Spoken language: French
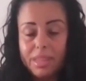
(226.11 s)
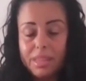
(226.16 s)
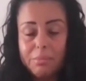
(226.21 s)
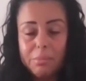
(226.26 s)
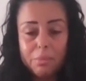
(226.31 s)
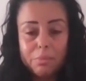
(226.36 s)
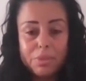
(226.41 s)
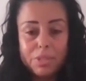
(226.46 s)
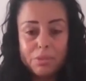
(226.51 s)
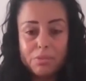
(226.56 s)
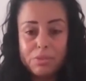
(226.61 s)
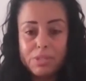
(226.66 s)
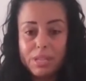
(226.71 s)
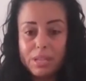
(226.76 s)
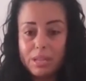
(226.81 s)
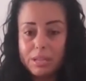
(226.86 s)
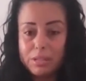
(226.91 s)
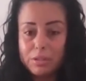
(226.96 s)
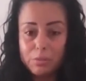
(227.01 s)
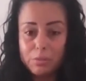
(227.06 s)
Mon petit cousin
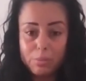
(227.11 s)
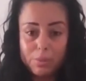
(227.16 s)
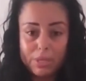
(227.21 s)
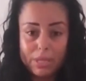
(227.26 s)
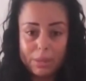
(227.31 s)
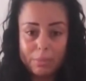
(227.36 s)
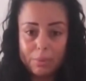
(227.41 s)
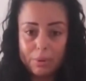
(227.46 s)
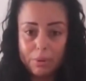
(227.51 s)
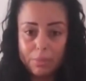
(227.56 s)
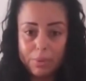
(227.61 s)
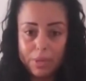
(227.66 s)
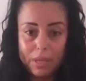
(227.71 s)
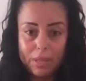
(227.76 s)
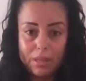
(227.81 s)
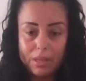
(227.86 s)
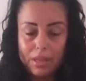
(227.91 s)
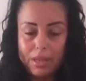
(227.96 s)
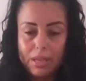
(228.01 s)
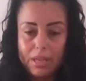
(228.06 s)
a supplié le pompier.
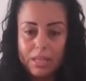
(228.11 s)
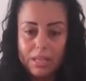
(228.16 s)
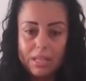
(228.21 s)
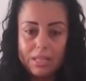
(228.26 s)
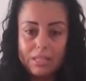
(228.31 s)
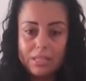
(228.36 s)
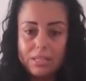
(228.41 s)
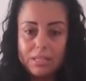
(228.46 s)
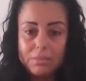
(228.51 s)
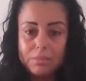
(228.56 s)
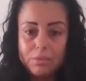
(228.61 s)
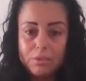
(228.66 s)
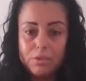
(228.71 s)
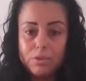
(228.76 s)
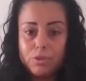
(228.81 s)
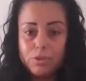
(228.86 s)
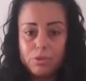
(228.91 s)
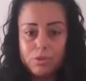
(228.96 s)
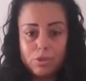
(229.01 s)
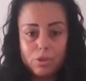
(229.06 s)
Il a dit,
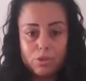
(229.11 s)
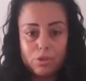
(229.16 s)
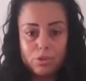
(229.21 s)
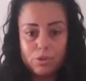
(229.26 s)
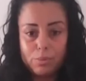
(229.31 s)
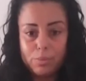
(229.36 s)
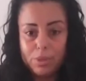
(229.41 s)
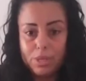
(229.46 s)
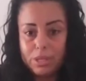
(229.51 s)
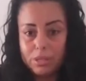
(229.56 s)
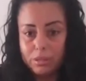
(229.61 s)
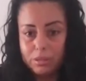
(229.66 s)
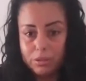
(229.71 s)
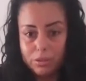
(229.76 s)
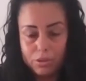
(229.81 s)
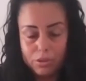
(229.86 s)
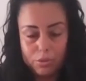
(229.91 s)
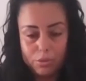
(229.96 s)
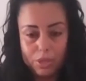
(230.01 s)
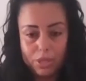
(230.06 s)
monsieur, je vous en supplie,
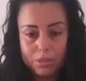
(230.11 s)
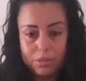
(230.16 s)
continuez.